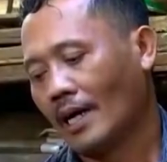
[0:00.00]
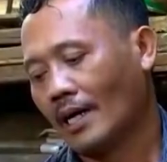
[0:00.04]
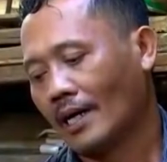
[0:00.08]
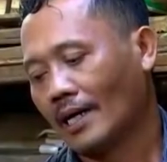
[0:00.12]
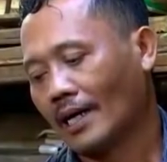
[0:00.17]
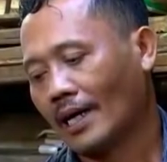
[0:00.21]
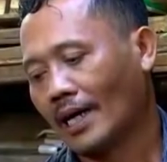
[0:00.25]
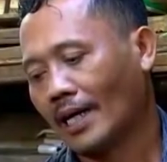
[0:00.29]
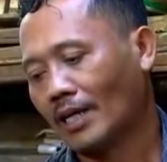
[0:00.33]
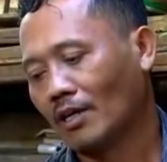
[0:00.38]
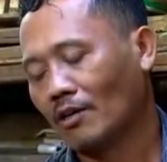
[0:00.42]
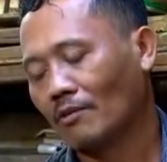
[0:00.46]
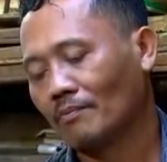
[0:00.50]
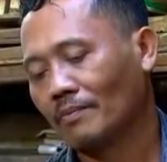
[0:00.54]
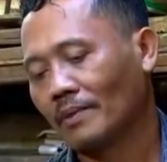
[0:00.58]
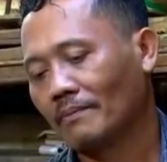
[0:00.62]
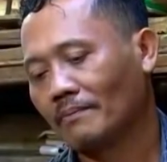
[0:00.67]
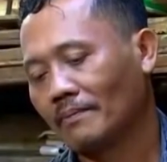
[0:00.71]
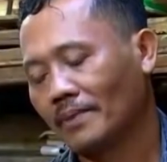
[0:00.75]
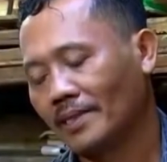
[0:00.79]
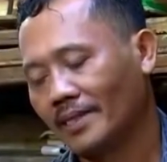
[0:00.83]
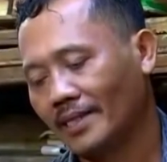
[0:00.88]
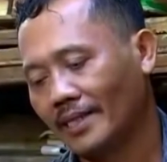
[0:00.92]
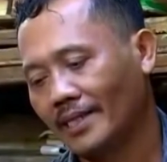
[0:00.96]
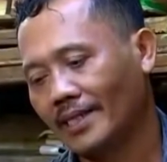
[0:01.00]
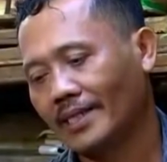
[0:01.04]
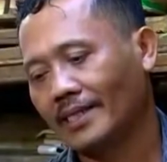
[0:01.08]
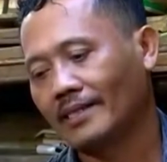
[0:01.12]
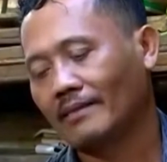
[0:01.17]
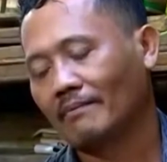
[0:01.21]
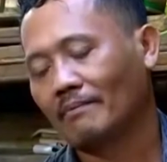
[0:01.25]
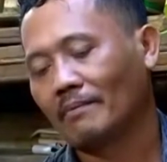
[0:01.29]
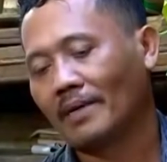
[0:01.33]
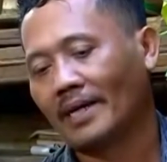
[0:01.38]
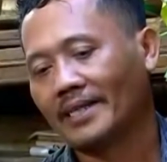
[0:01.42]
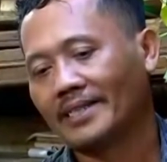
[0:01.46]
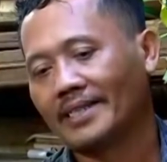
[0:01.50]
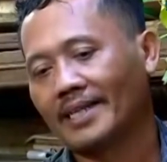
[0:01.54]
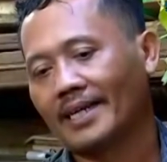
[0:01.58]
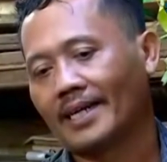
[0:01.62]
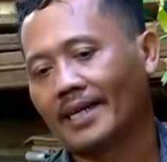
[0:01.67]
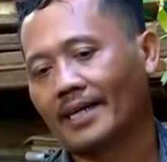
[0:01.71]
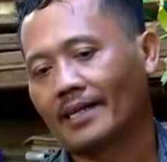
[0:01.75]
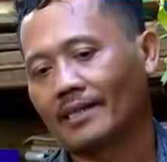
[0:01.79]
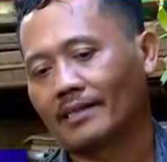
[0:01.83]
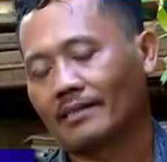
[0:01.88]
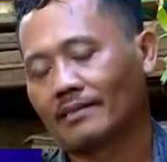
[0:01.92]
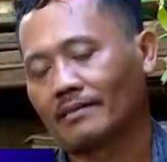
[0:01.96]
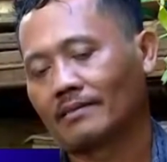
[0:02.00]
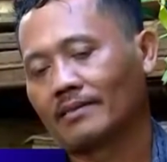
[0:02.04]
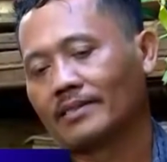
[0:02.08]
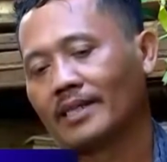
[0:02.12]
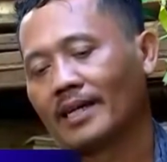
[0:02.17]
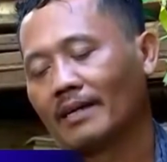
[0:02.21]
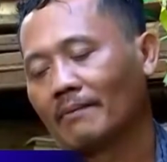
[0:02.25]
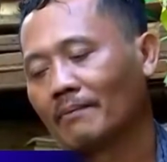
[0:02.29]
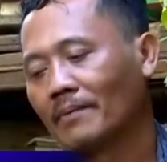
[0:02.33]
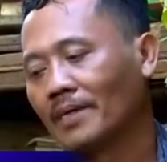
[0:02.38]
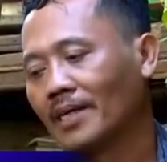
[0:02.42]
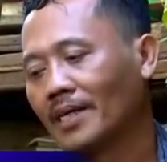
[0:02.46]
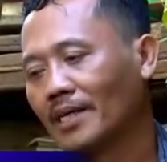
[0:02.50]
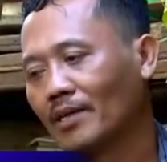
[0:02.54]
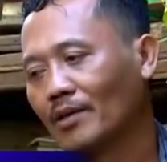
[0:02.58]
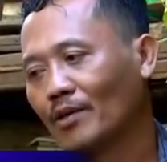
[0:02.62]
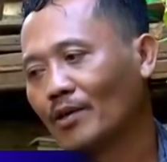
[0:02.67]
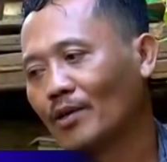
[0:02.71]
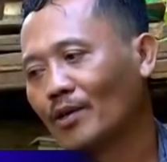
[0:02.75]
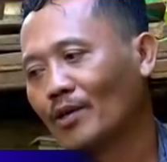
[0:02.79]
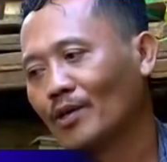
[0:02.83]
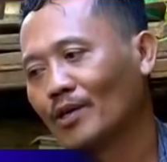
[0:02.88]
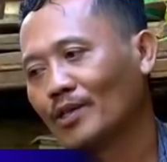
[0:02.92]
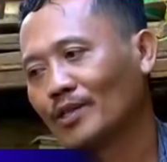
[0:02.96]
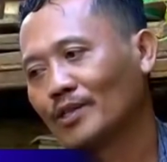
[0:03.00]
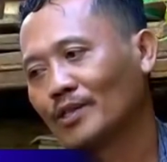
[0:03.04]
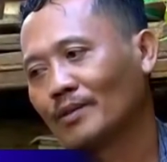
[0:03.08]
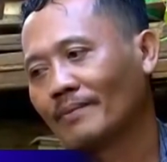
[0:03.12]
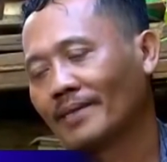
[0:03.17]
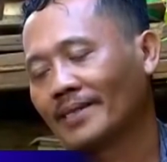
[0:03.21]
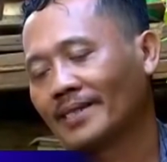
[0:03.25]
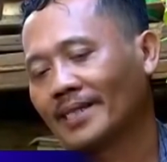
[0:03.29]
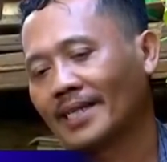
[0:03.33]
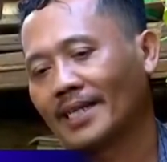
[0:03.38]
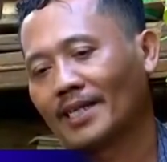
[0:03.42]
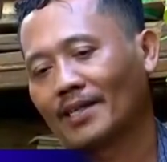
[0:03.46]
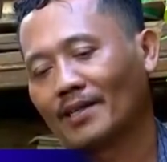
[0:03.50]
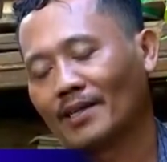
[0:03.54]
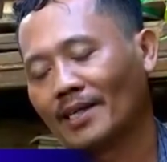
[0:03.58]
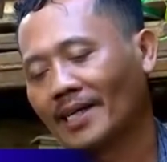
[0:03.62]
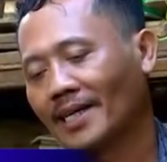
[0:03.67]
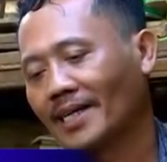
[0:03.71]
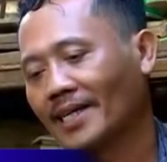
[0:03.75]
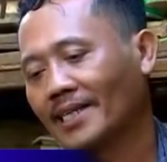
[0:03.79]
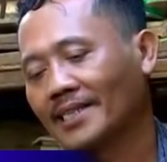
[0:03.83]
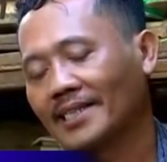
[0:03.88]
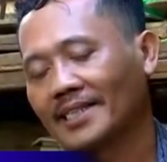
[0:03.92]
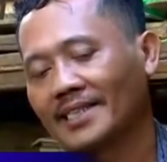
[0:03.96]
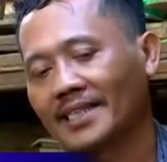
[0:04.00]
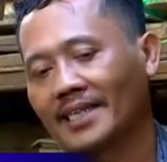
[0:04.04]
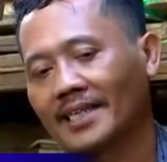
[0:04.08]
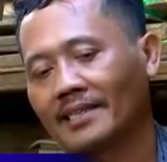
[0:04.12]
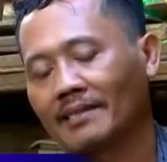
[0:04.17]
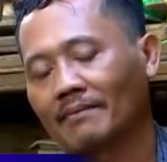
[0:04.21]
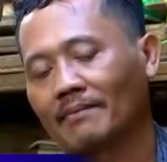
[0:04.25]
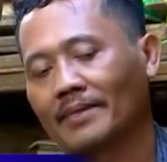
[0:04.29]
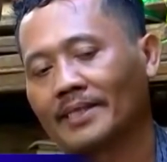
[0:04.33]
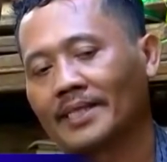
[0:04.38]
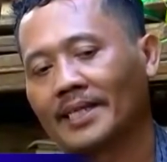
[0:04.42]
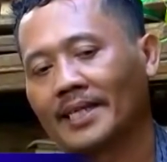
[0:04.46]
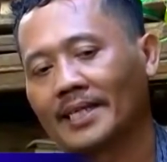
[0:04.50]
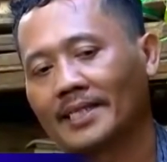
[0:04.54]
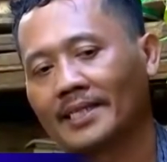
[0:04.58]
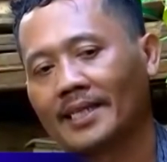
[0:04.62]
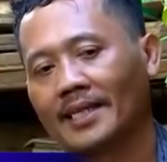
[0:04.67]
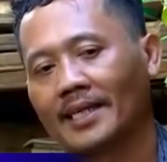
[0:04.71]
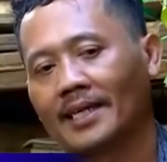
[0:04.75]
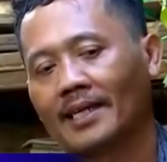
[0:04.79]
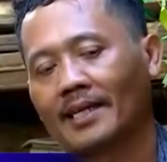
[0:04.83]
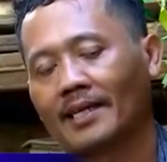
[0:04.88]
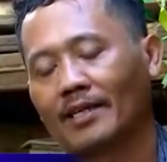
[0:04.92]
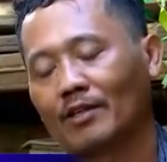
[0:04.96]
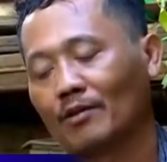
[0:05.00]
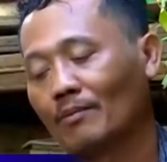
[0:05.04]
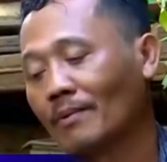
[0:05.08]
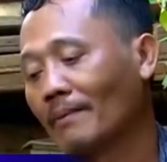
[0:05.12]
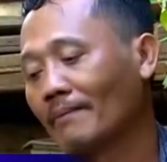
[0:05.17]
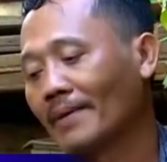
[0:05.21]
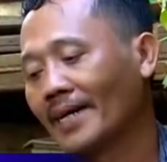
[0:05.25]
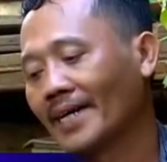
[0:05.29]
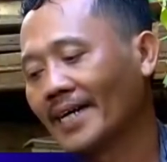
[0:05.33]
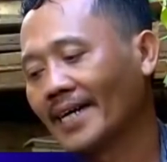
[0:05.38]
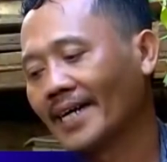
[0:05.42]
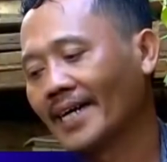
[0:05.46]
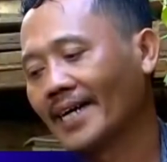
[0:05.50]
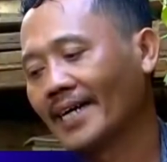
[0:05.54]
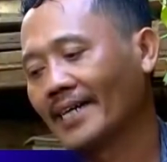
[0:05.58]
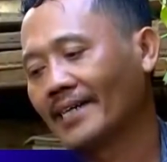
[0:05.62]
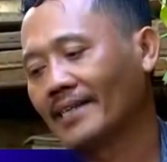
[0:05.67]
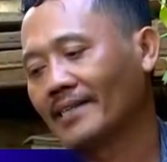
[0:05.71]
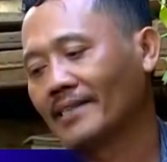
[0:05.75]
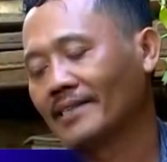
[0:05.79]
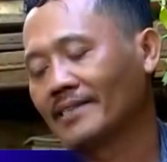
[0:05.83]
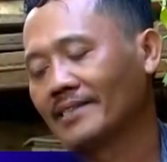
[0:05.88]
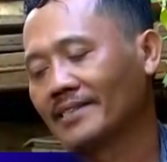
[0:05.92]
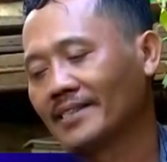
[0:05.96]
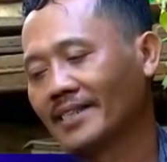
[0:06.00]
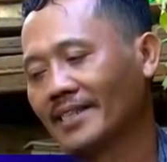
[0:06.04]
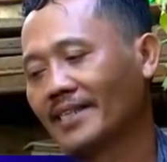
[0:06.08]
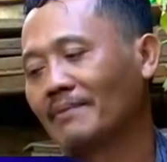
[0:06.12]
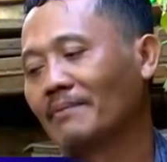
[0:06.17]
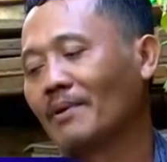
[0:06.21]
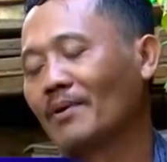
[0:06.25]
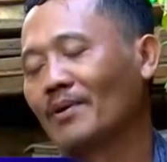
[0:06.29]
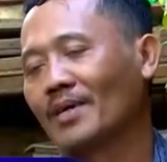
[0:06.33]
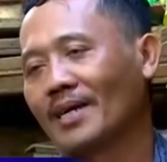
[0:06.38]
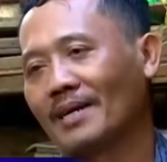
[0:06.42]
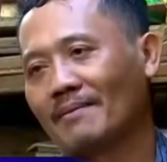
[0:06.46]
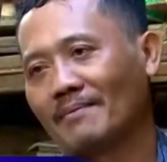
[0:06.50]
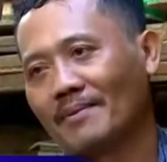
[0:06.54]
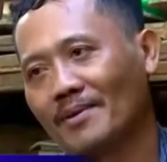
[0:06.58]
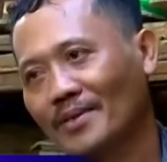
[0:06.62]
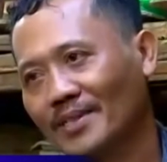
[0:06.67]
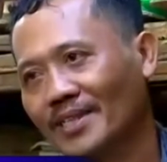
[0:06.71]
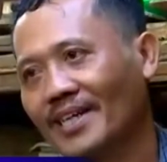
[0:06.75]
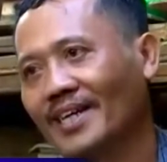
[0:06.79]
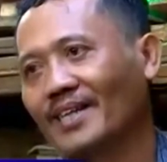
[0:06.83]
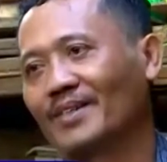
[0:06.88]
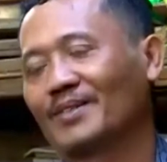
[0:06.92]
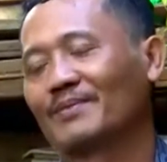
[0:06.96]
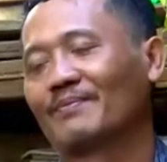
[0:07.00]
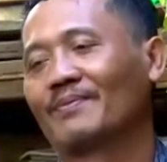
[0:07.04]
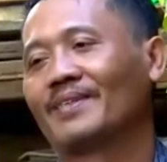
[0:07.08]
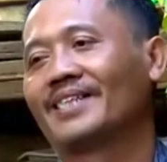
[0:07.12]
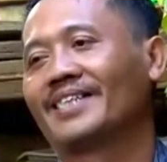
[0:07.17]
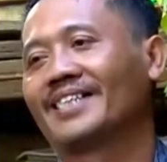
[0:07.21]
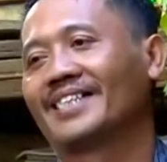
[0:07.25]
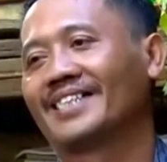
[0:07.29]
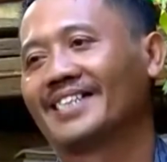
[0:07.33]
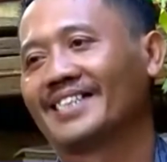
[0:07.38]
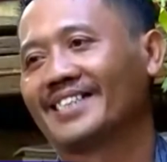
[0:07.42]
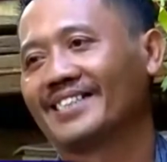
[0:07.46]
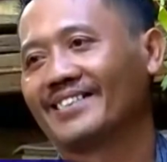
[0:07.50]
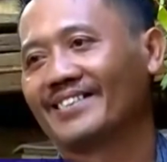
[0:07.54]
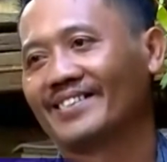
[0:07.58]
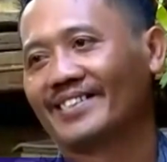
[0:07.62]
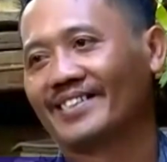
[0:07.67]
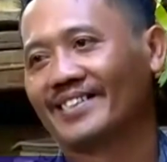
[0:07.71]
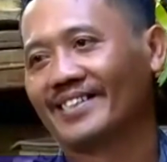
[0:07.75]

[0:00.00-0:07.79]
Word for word: Kalau pembeli banyak yang mengeluh, cuman kalau langganan kita kan kebanyakannya rumah makan. Jadi mau nggak mau ya harus beli gitu.